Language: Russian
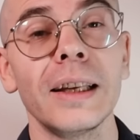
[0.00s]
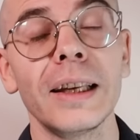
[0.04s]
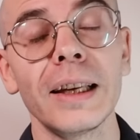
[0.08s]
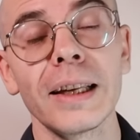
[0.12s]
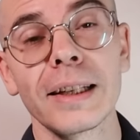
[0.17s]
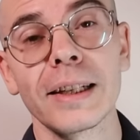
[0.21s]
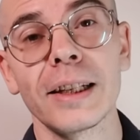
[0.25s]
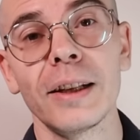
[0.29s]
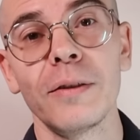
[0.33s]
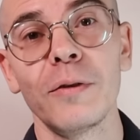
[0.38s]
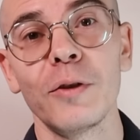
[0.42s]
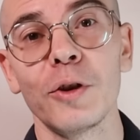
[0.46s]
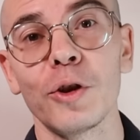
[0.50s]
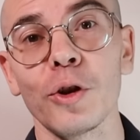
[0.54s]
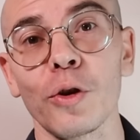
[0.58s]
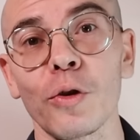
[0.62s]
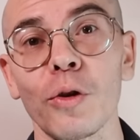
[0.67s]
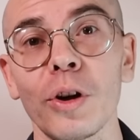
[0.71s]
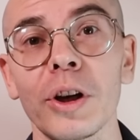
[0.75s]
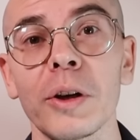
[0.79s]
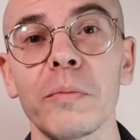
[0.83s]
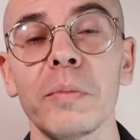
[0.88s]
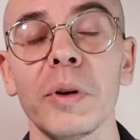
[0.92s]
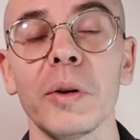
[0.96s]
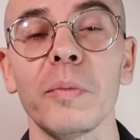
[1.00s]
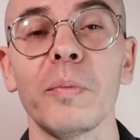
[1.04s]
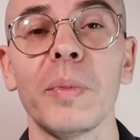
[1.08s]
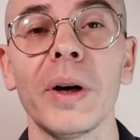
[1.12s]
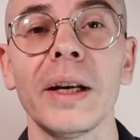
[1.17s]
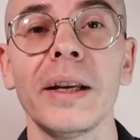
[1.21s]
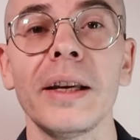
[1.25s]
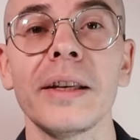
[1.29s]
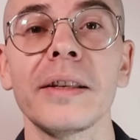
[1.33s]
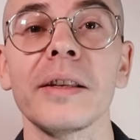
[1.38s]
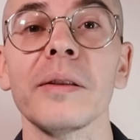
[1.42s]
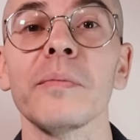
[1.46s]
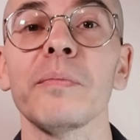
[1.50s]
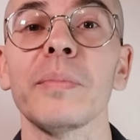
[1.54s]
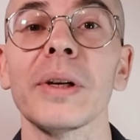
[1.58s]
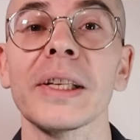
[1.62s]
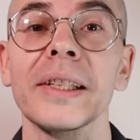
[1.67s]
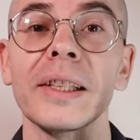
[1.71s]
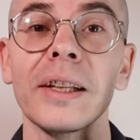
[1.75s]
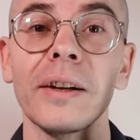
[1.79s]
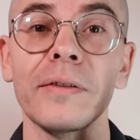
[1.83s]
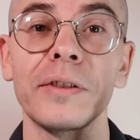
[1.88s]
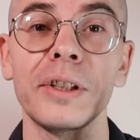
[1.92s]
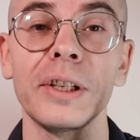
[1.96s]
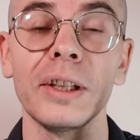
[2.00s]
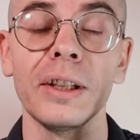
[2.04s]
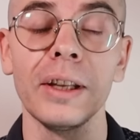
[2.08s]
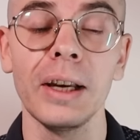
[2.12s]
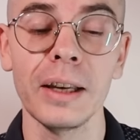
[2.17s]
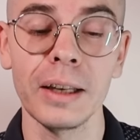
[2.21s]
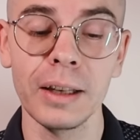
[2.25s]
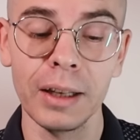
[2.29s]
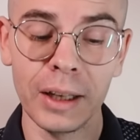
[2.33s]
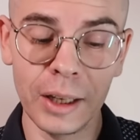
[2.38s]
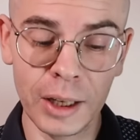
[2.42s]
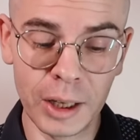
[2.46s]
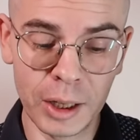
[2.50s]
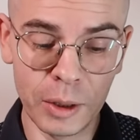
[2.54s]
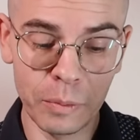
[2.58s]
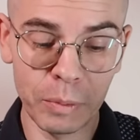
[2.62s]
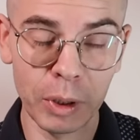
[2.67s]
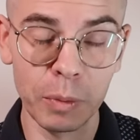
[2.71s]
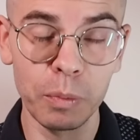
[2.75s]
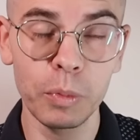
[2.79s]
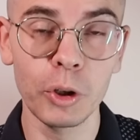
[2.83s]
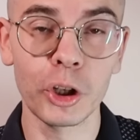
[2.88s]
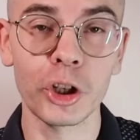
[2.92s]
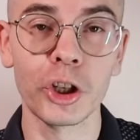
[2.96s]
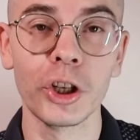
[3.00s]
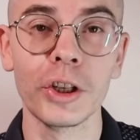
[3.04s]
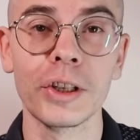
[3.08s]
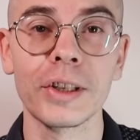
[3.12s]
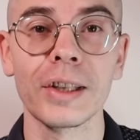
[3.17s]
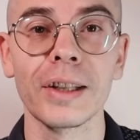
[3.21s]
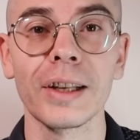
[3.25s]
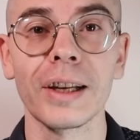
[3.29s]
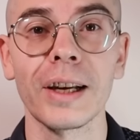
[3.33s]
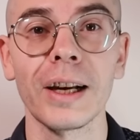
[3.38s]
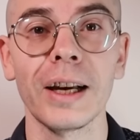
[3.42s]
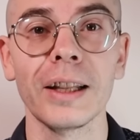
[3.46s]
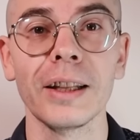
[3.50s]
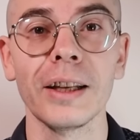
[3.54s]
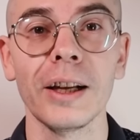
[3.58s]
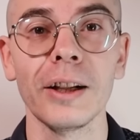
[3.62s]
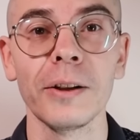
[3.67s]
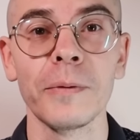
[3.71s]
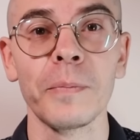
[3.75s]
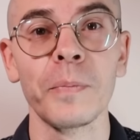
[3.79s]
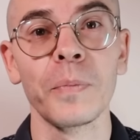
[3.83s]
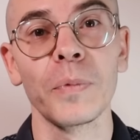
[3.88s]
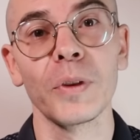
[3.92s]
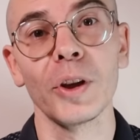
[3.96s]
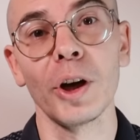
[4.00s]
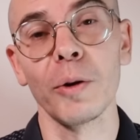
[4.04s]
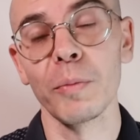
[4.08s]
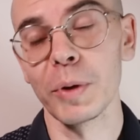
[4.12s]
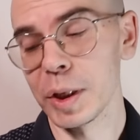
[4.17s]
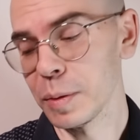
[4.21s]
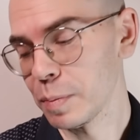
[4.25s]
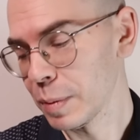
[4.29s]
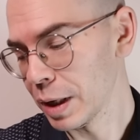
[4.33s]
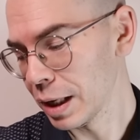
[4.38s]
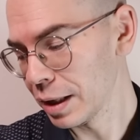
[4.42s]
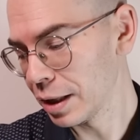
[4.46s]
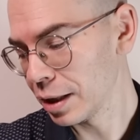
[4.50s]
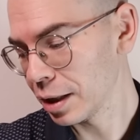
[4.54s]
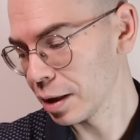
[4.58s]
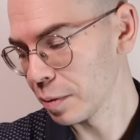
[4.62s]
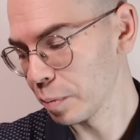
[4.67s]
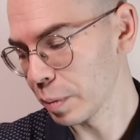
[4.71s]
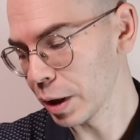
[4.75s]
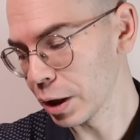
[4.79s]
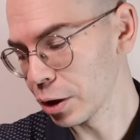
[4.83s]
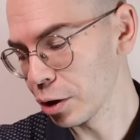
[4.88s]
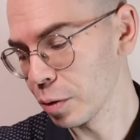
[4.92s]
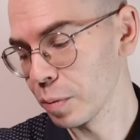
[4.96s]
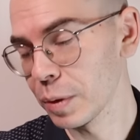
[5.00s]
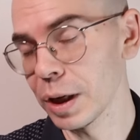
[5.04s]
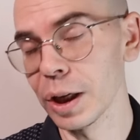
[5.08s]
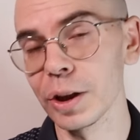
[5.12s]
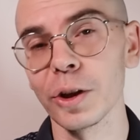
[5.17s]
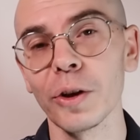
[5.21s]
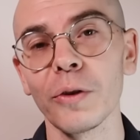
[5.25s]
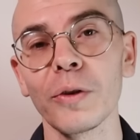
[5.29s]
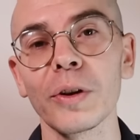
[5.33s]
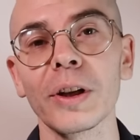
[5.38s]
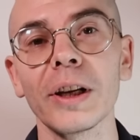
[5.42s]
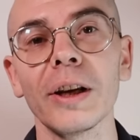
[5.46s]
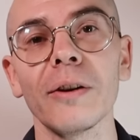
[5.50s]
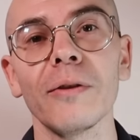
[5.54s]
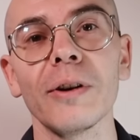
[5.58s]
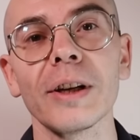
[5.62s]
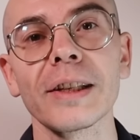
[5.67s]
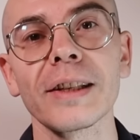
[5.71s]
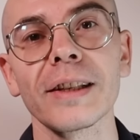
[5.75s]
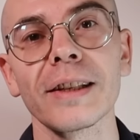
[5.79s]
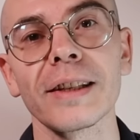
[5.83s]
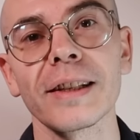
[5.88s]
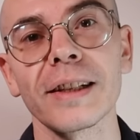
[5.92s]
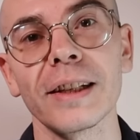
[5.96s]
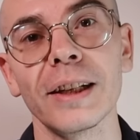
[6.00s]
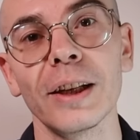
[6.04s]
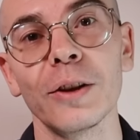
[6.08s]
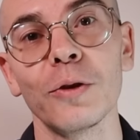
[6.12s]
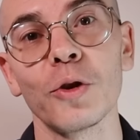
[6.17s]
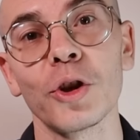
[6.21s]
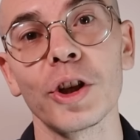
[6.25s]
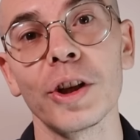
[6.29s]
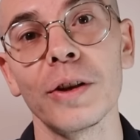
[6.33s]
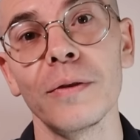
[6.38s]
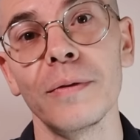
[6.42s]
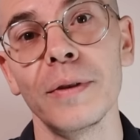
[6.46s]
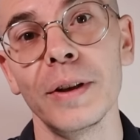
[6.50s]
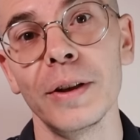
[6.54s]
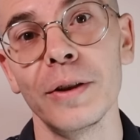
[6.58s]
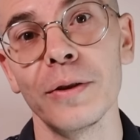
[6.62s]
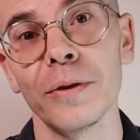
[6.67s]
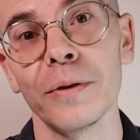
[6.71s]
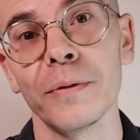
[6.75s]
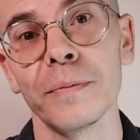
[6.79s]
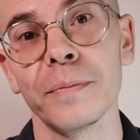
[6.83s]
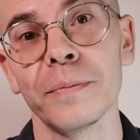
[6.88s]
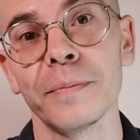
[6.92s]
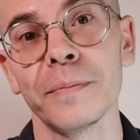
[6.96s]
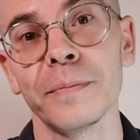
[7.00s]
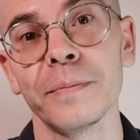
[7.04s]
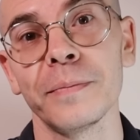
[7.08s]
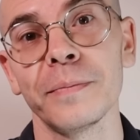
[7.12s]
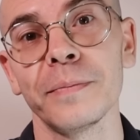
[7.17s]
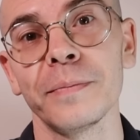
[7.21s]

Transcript: Если видеоролик был полезен, поставьте лайк, подпишитесь на канал. Ну а мы с Марсиком пойдем готовить для вас следующее видео.